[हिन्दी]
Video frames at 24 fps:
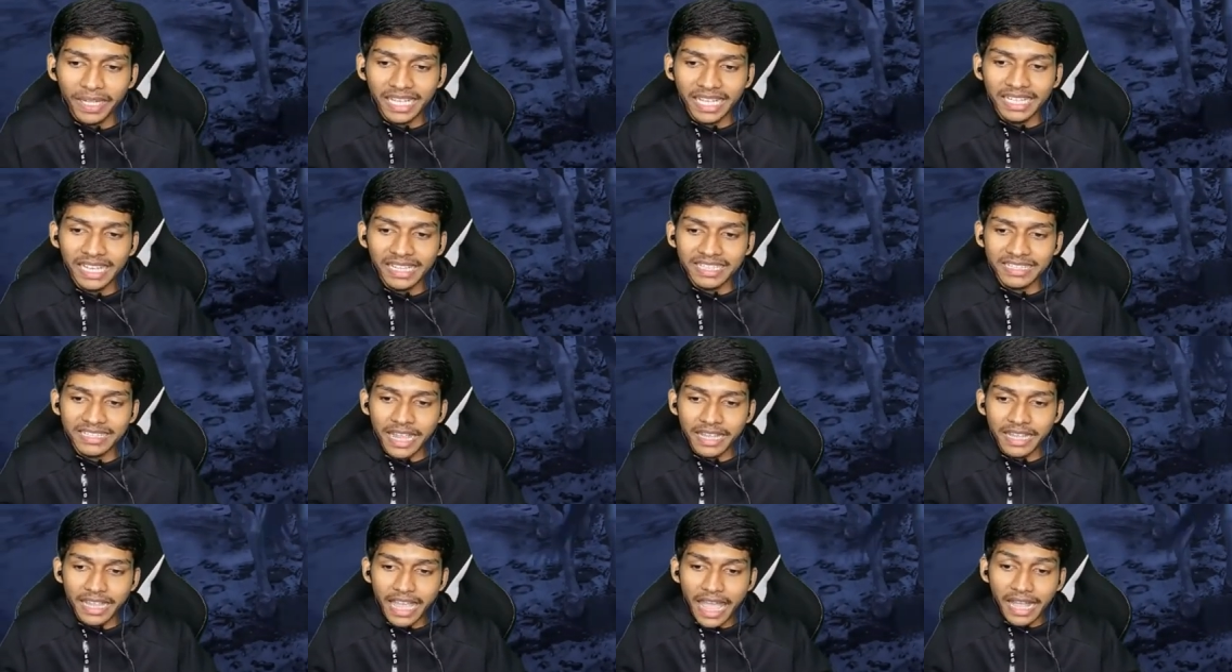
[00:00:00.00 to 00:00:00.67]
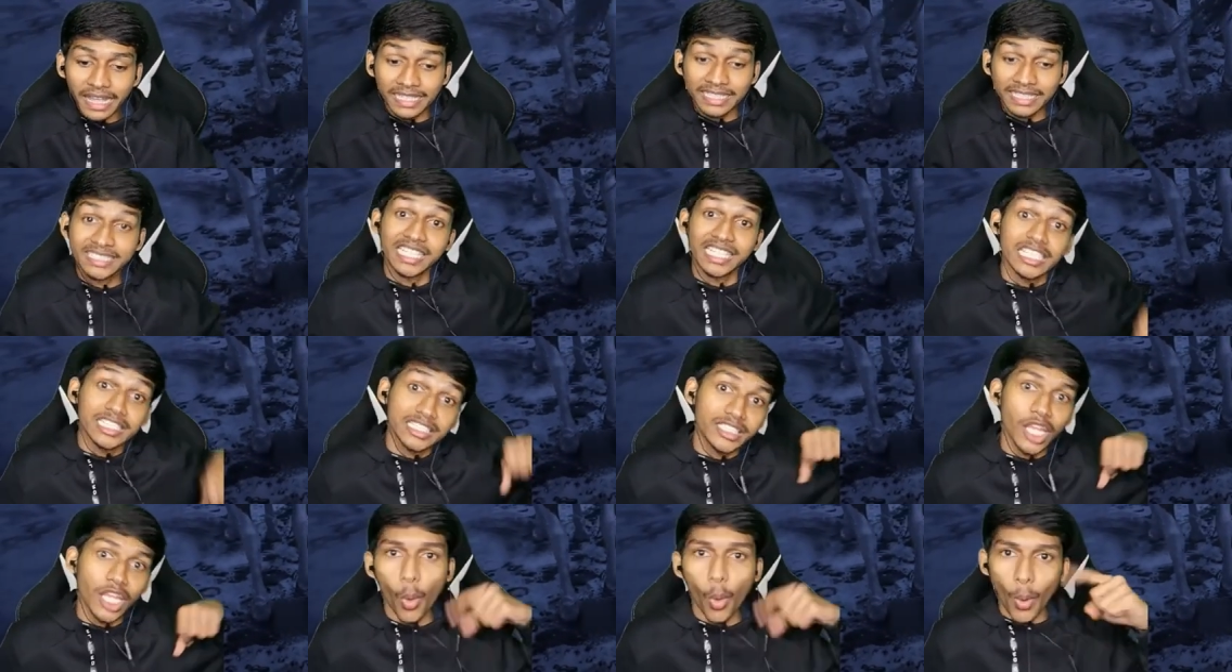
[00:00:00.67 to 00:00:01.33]
के लेके जाएंगे
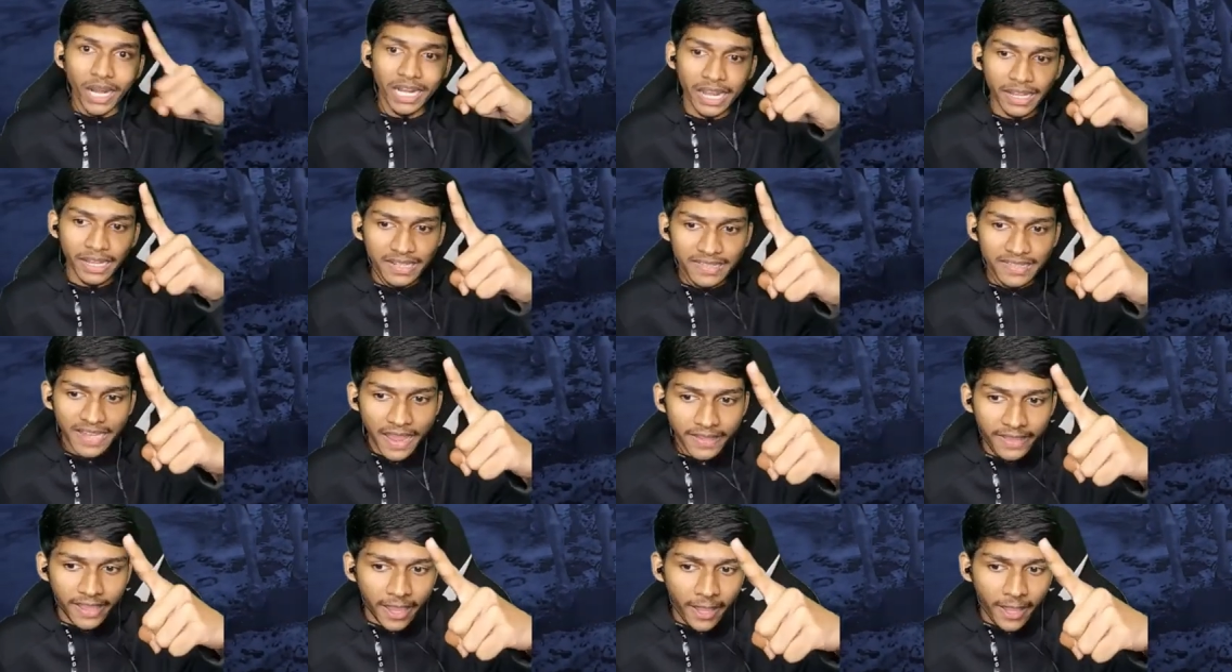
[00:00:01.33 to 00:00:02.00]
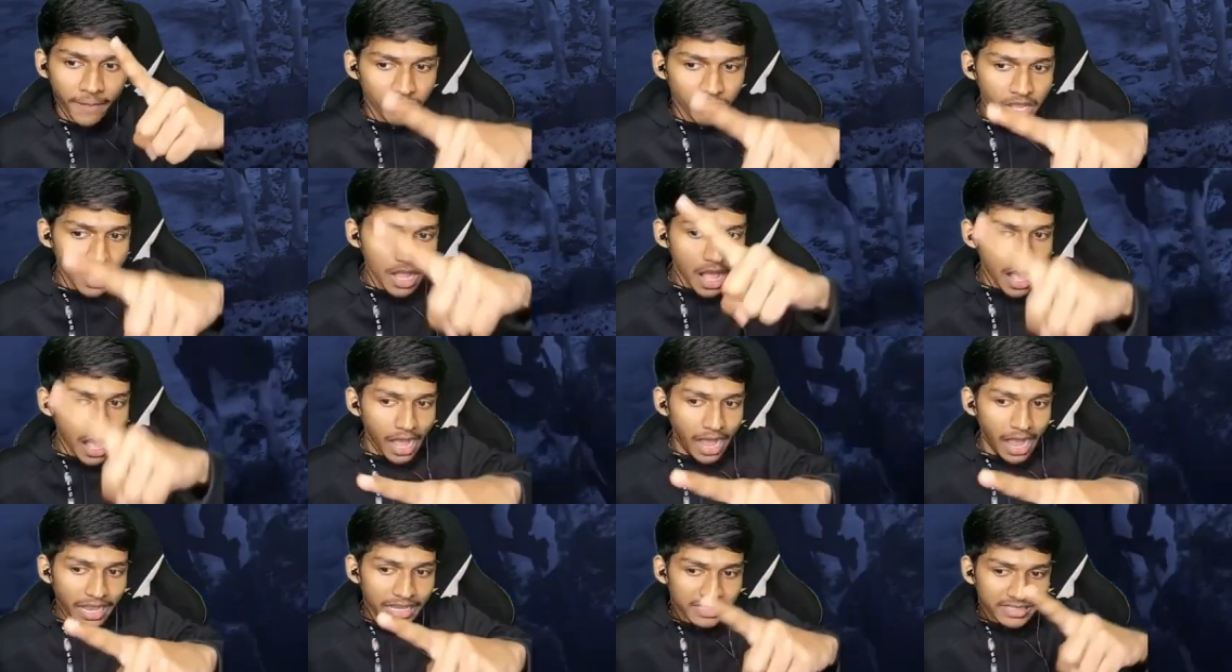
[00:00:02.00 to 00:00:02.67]
घसीटते हुए लेके जाएंगे
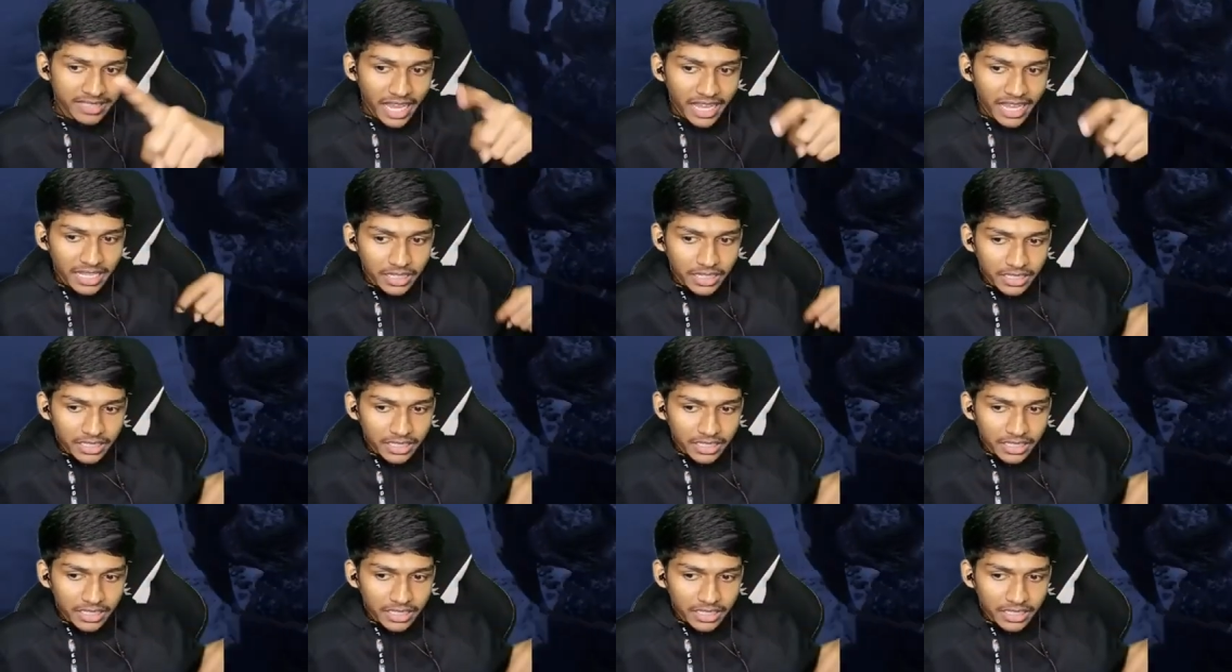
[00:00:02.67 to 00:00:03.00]
ऐसा ही